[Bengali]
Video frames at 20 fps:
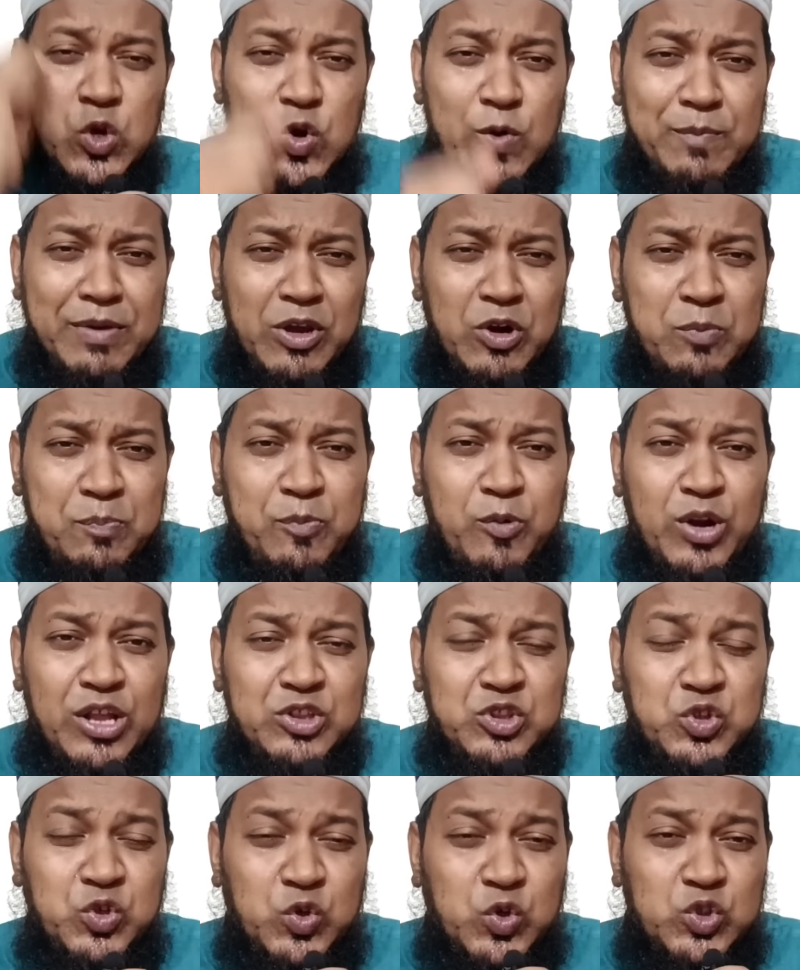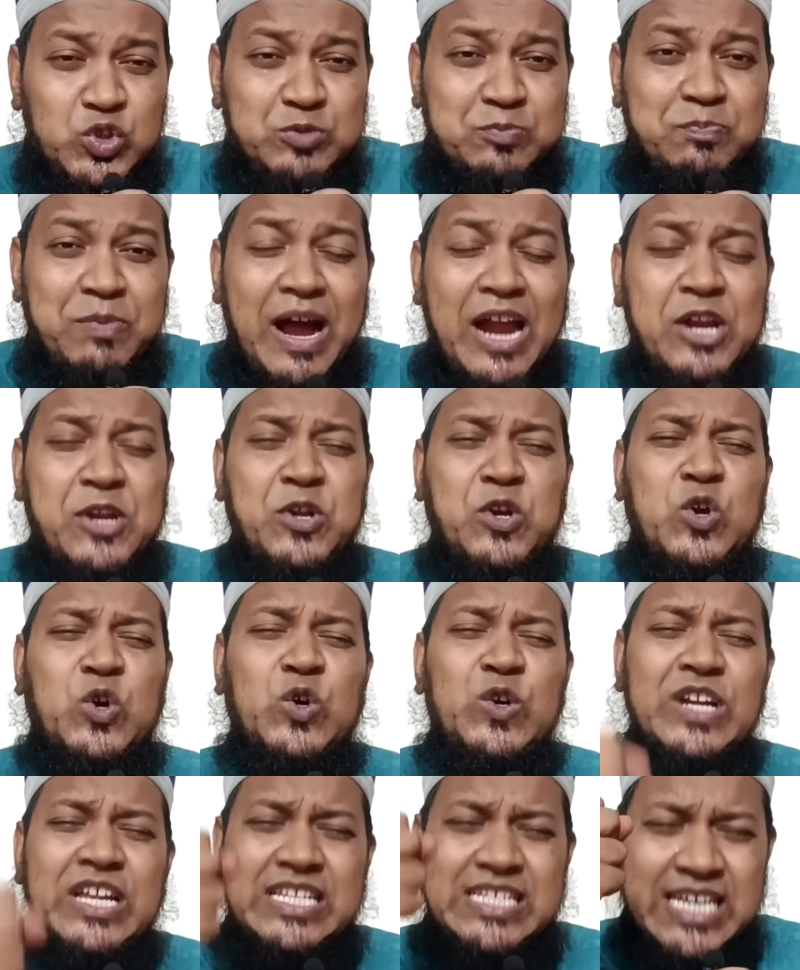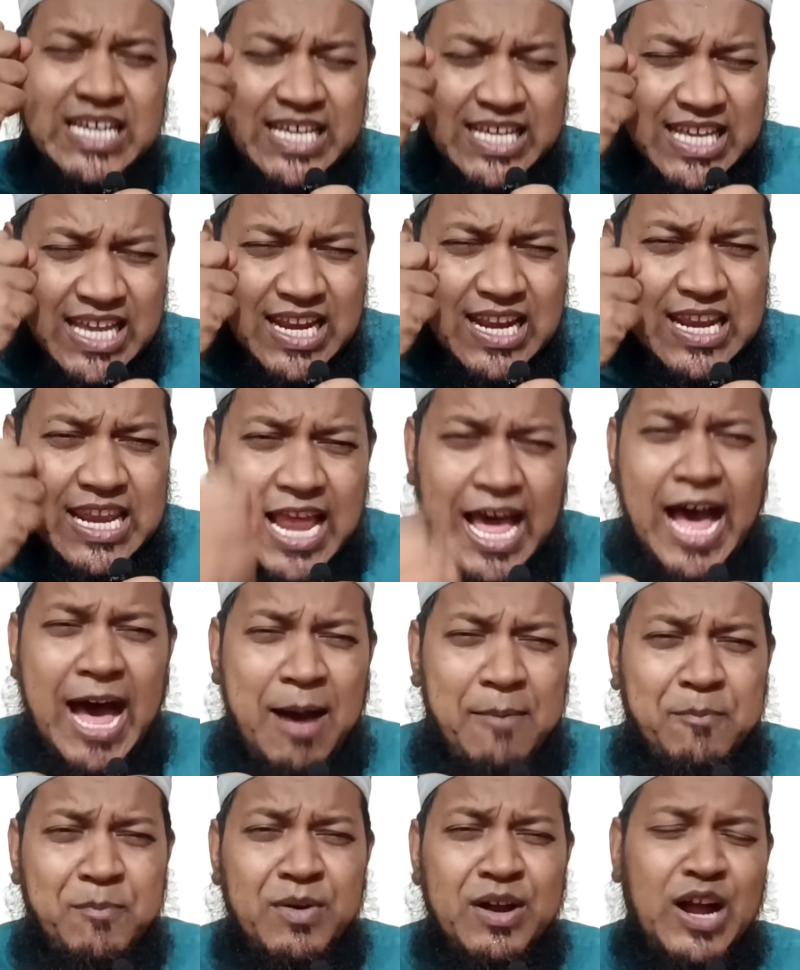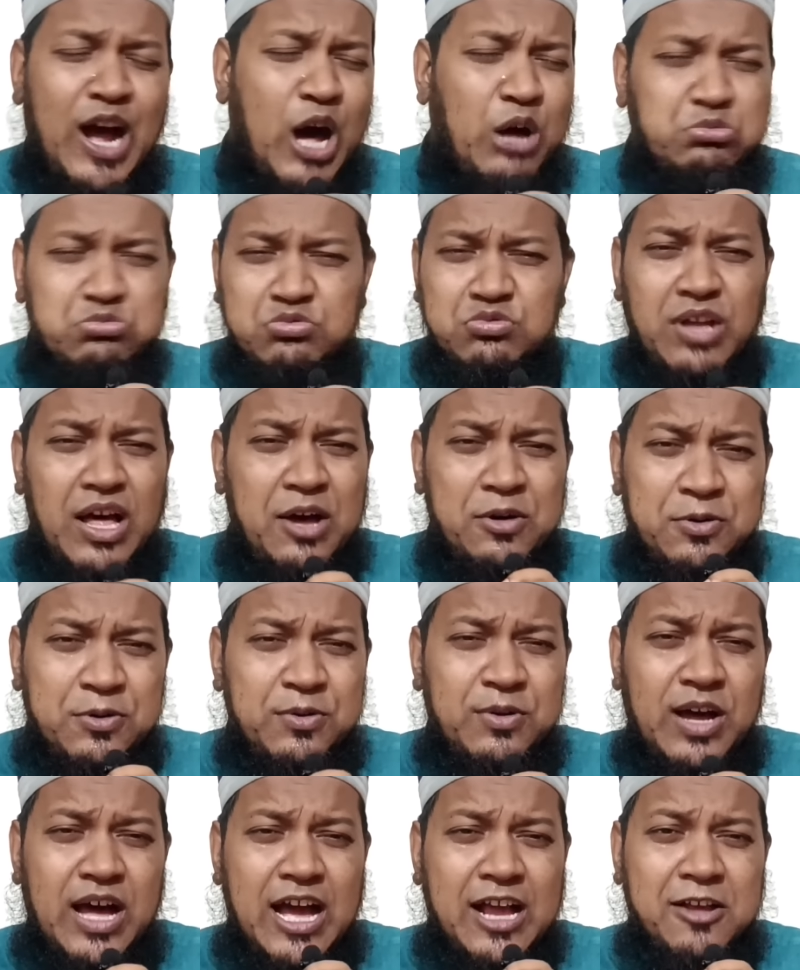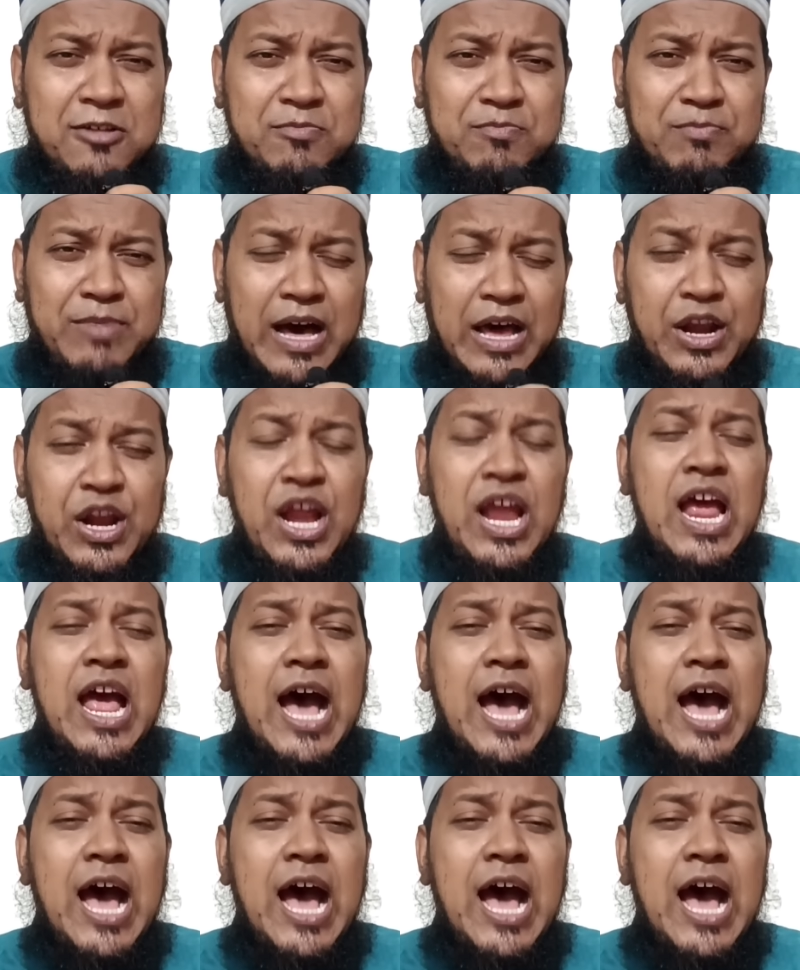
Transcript: নবীর উপরে দুরুদ পাঠ করলে যে কি লাভ আল্লাহ একবার